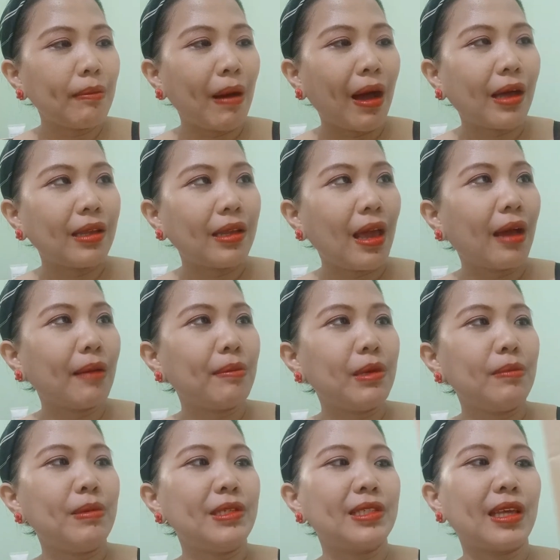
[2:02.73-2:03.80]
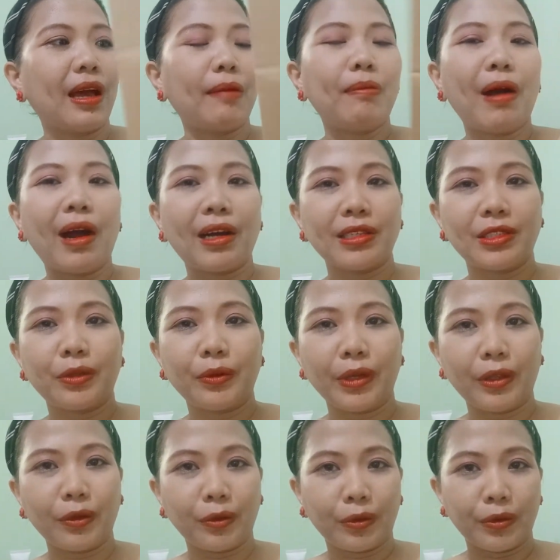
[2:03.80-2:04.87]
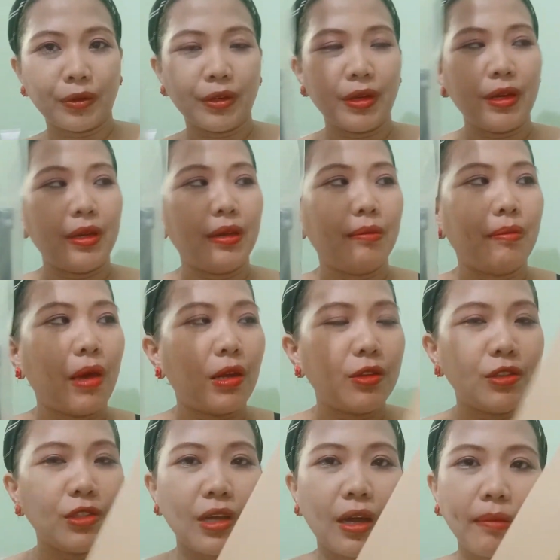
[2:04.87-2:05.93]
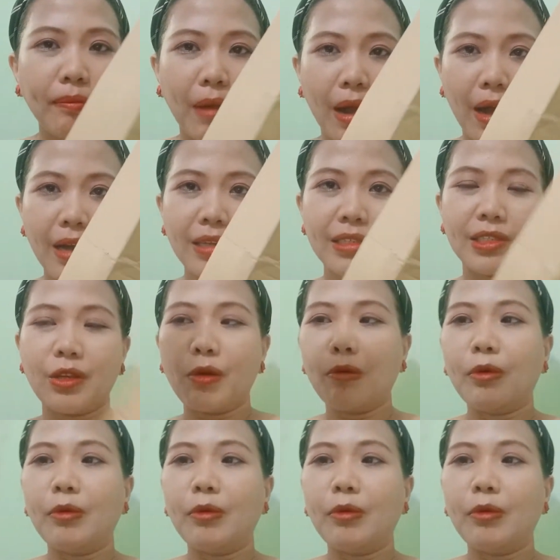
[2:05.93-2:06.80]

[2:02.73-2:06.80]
ba, ni Habibi sa box. So, ito. Meron siyang box. Yung